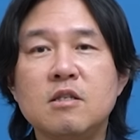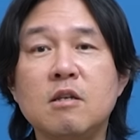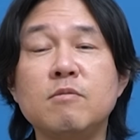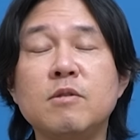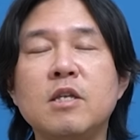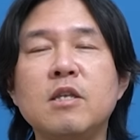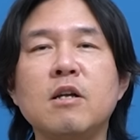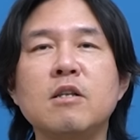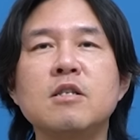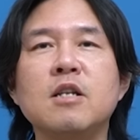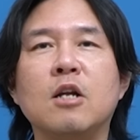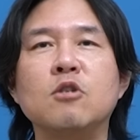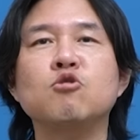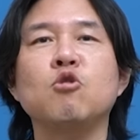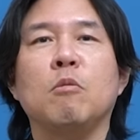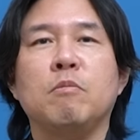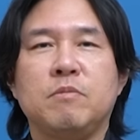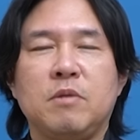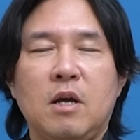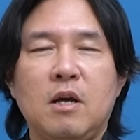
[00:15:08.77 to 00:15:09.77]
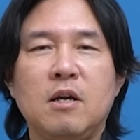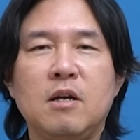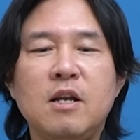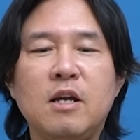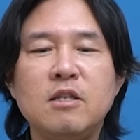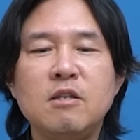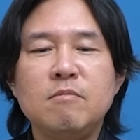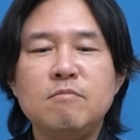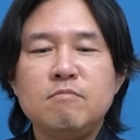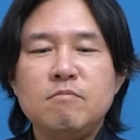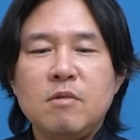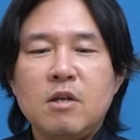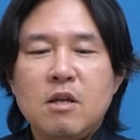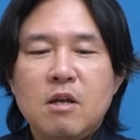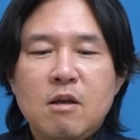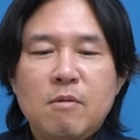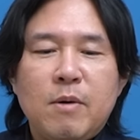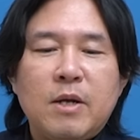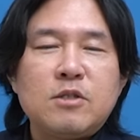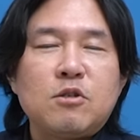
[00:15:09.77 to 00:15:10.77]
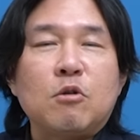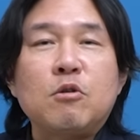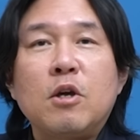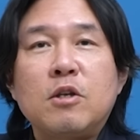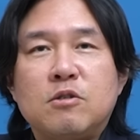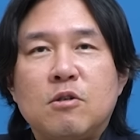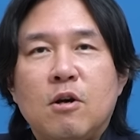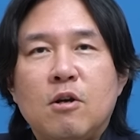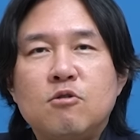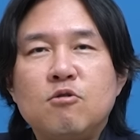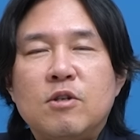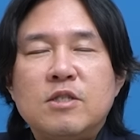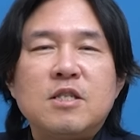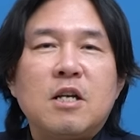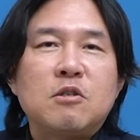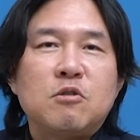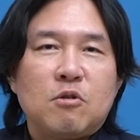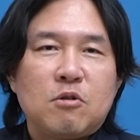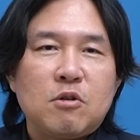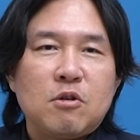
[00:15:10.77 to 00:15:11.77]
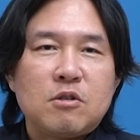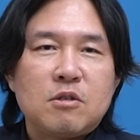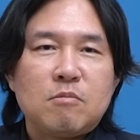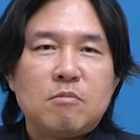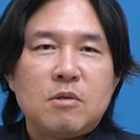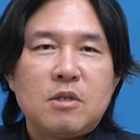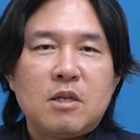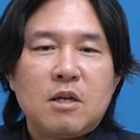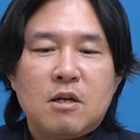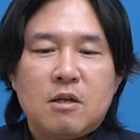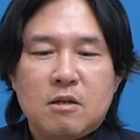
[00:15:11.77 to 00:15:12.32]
참 세상 일 알 수 없다 라는 말이 적혀 있어가지고 인상적이었습니다.